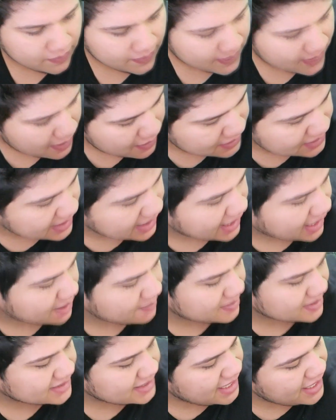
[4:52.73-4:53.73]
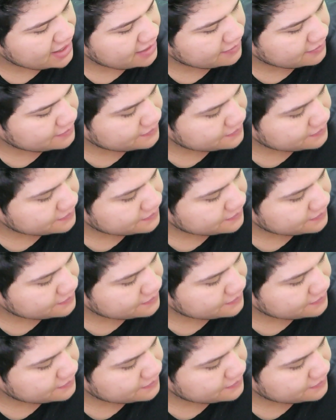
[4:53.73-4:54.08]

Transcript: Vamos a ver qué más hay.